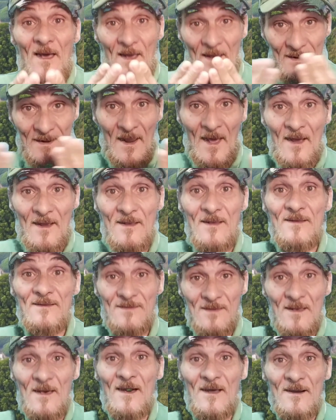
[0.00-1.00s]
انا
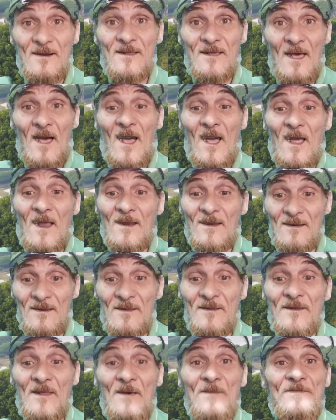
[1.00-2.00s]
عايز ارجع
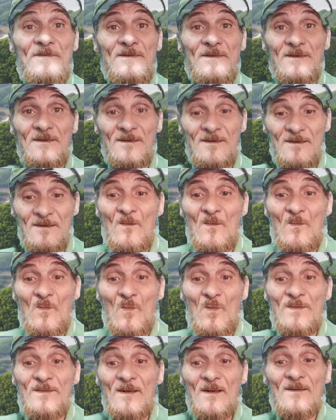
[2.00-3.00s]
لنفسي
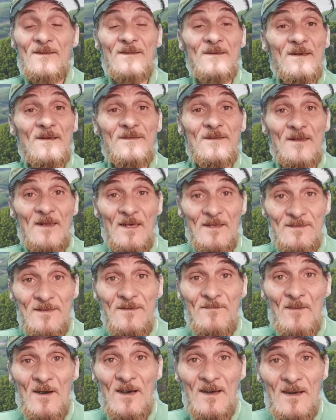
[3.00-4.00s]
وشخصيتي
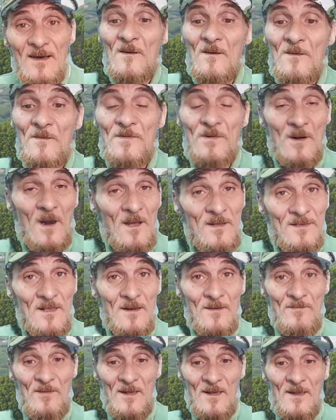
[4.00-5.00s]
القديمة راحة
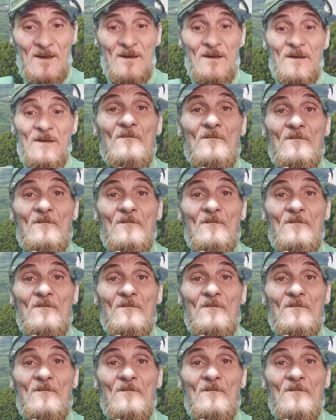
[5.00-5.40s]
البال